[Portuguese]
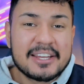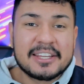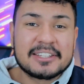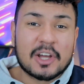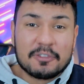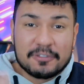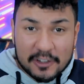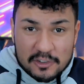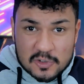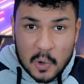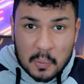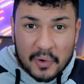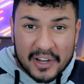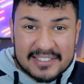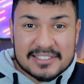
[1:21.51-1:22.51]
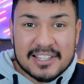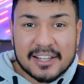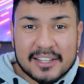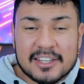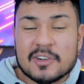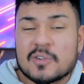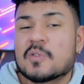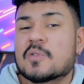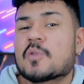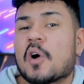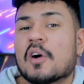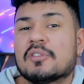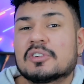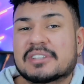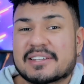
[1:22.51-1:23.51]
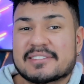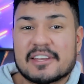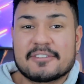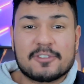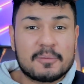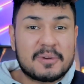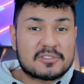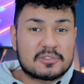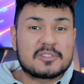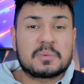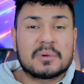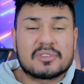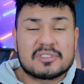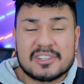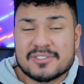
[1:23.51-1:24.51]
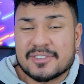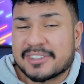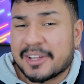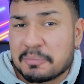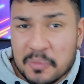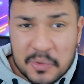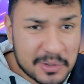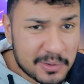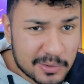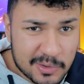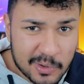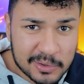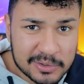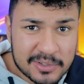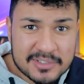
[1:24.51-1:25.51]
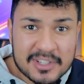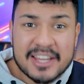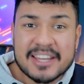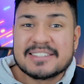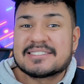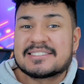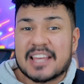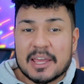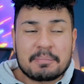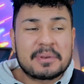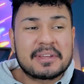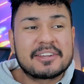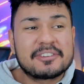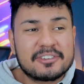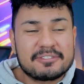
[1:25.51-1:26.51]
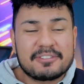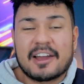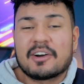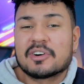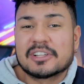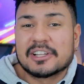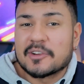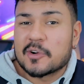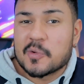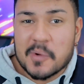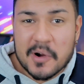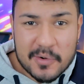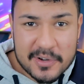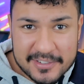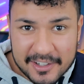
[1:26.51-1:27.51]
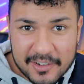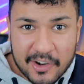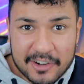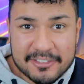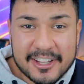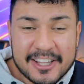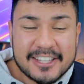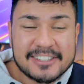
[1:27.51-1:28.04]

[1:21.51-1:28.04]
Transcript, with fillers: Então vídeos como esse daqui com o qual eu vou trazer informações informações para vocês vão ter muitos outros sempre que tiver rolando alguma coisa nova.